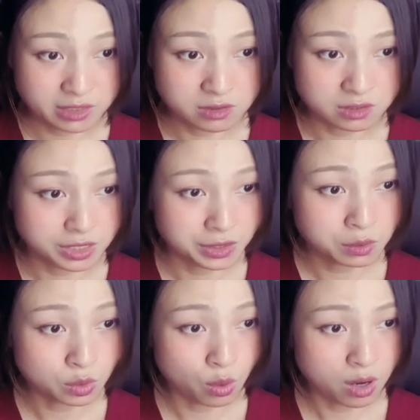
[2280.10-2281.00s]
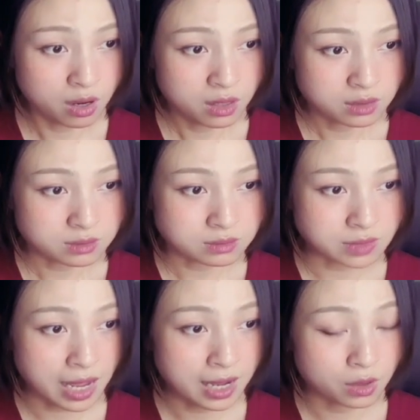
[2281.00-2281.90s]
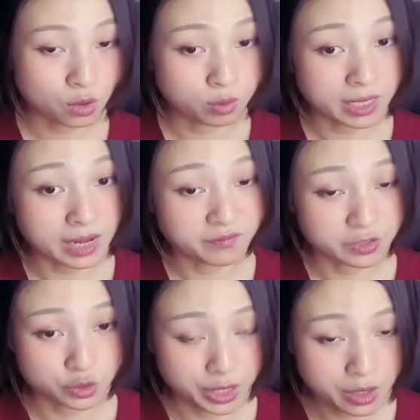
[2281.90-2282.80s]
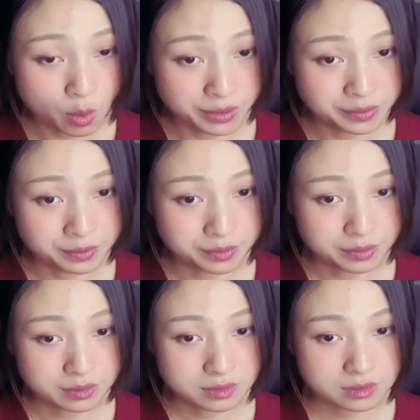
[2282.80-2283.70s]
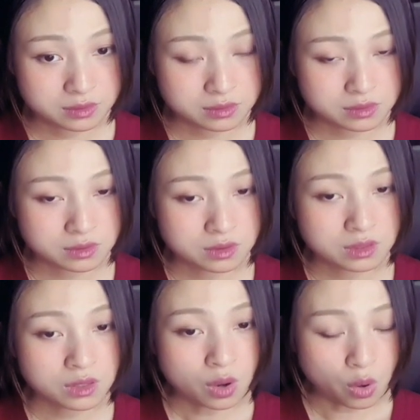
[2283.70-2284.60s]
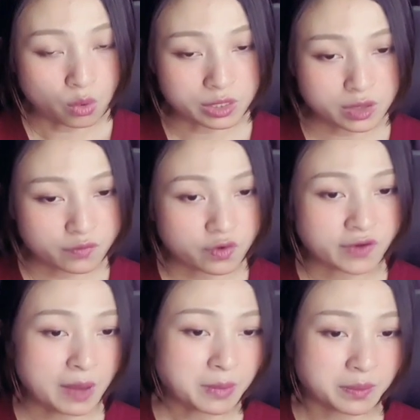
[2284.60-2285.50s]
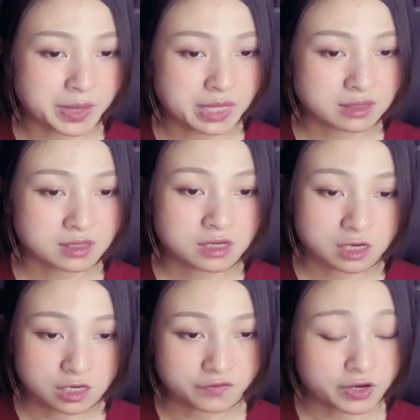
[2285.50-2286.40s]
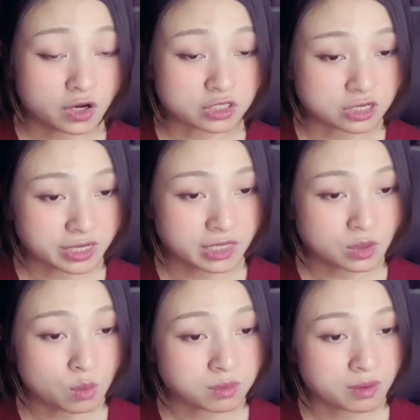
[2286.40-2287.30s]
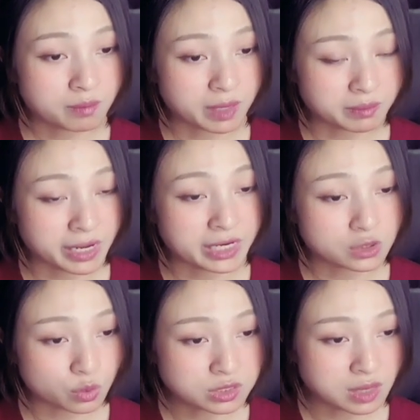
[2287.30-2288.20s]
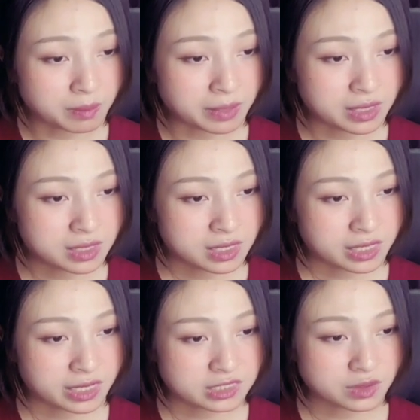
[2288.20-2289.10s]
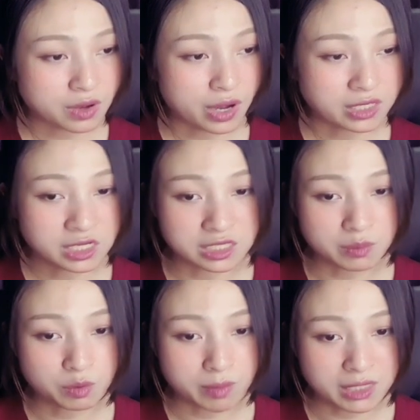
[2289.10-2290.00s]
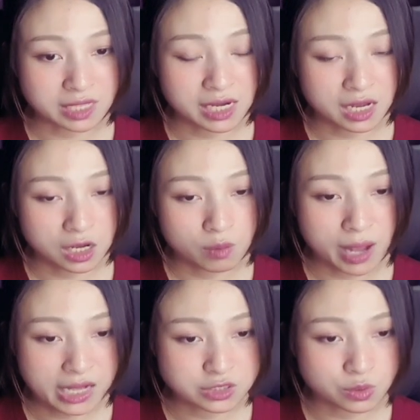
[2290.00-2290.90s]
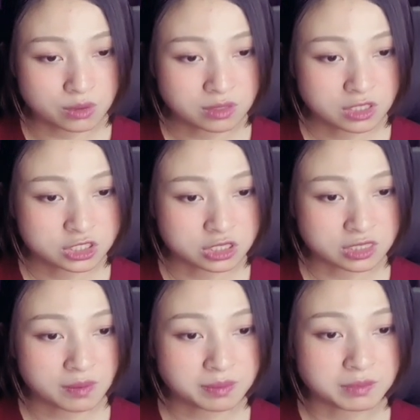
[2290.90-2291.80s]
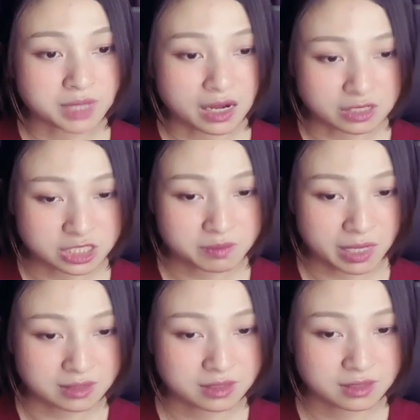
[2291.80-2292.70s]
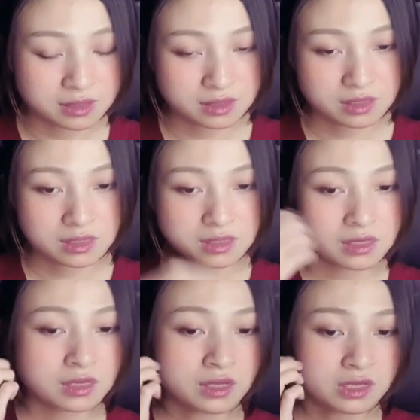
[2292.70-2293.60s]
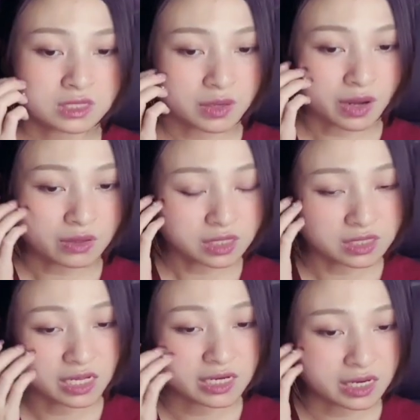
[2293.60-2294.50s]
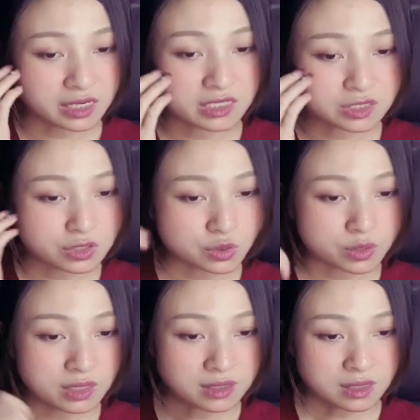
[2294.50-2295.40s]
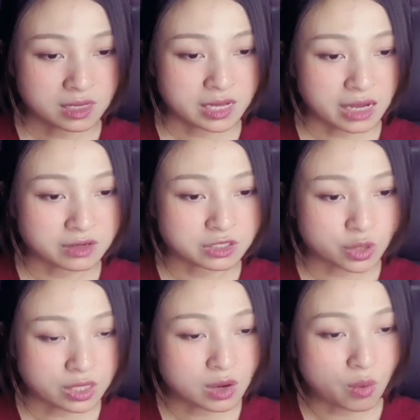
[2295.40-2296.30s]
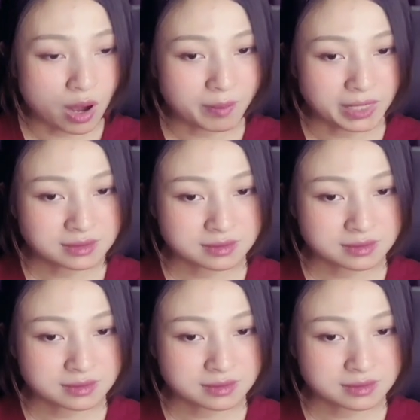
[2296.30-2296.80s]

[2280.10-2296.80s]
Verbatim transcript: được thì yếu thua ta cũng là làm việc cho đế quân hổ kiều vội vã mở miệng lời vẫn còn chưa kết thúc mặt mày đã tối sầm ngay sau đó hắn nhìn thấy một bàn tay lăng không hạ xuống trực tiếp đập thẳng ở trên mặt sau đó thân thể nặng nề rơi xuống đất cả người choáng đầu hoa mắt